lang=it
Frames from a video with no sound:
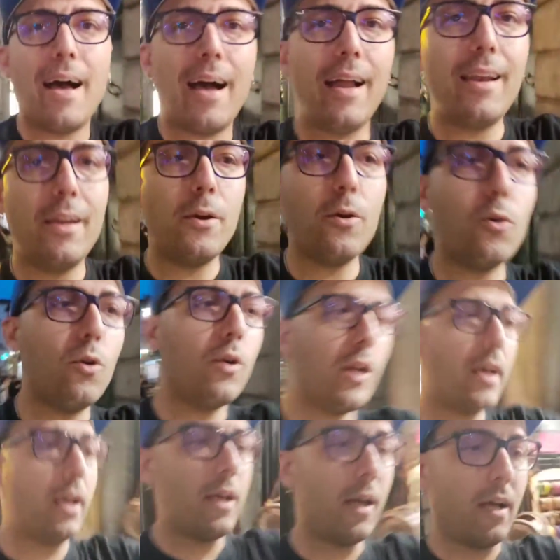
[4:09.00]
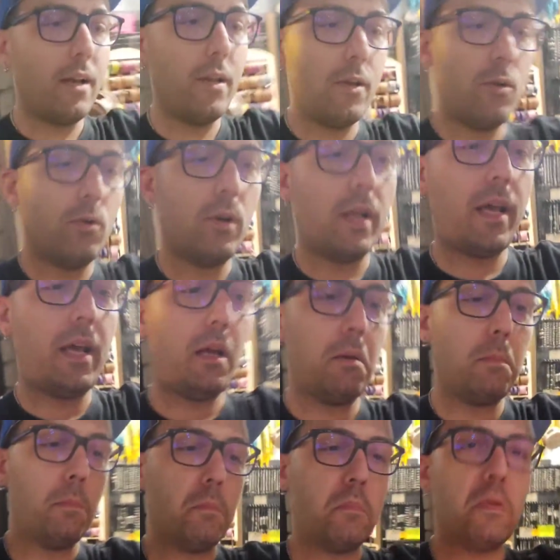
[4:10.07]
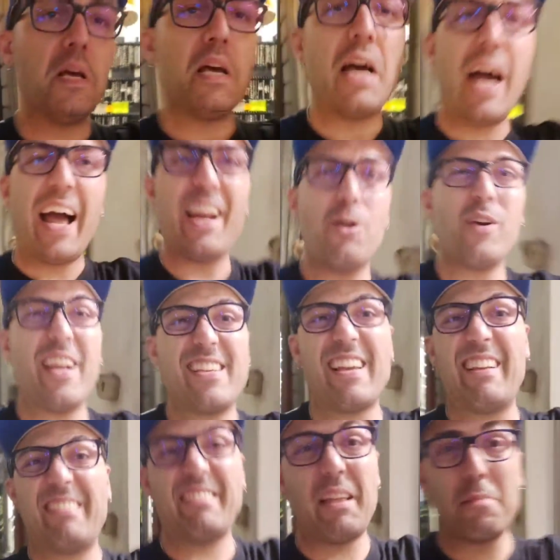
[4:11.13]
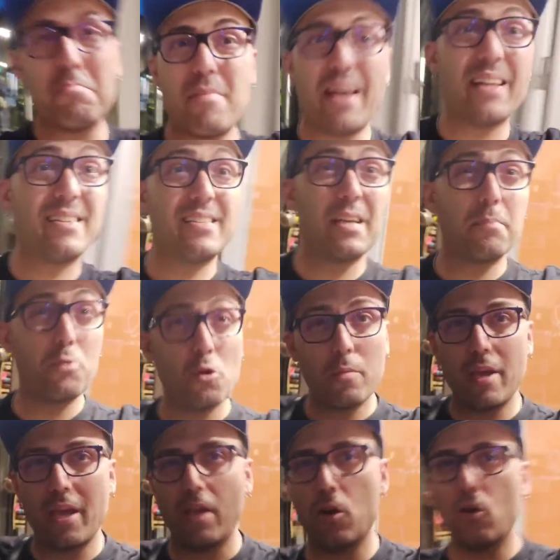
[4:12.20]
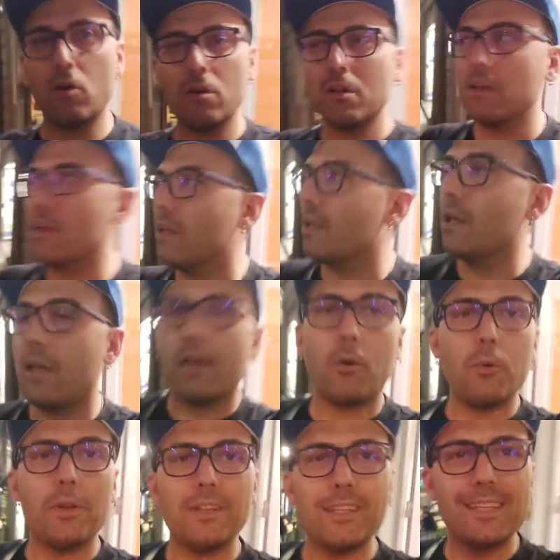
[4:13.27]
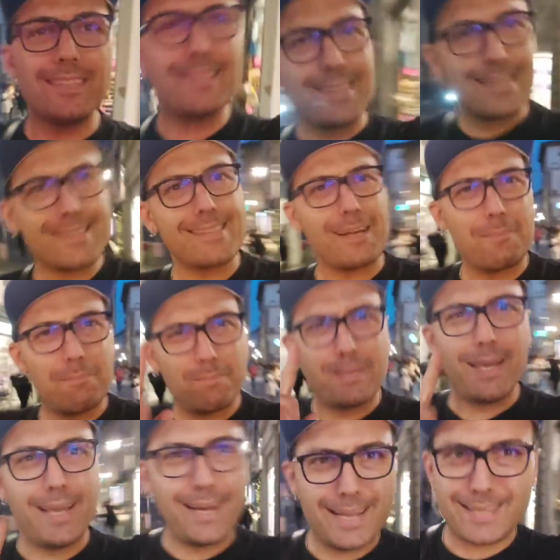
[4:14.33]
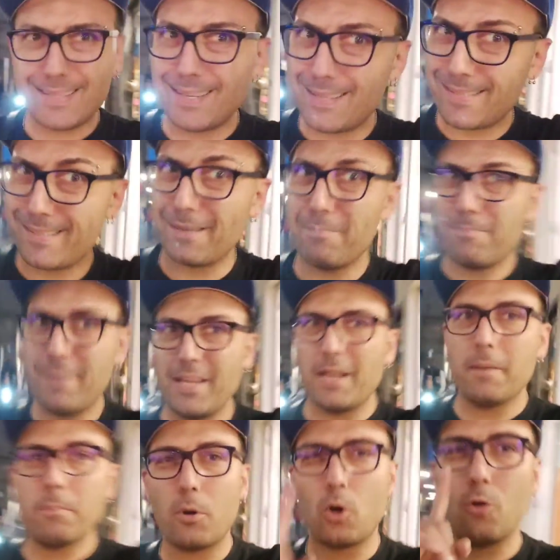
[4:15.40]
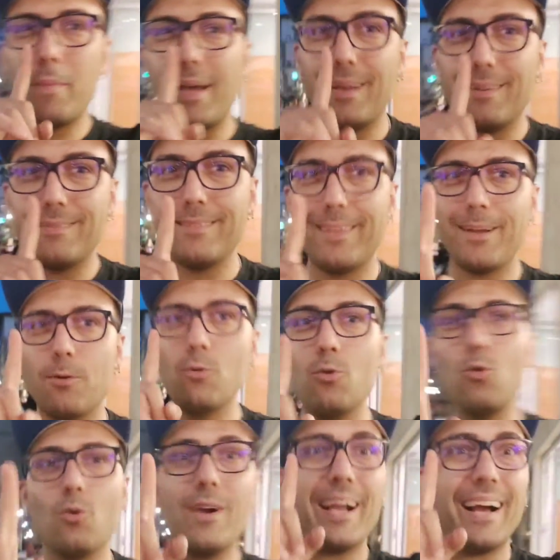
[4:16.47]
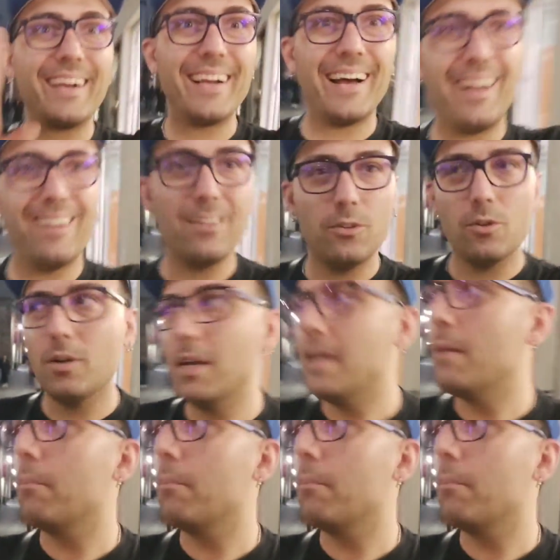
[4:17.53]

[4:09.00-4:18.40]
alle ore, alle ore alle ore sette e mezza più o meno e quindi se sta bene se sta bene promette un Lucca caldo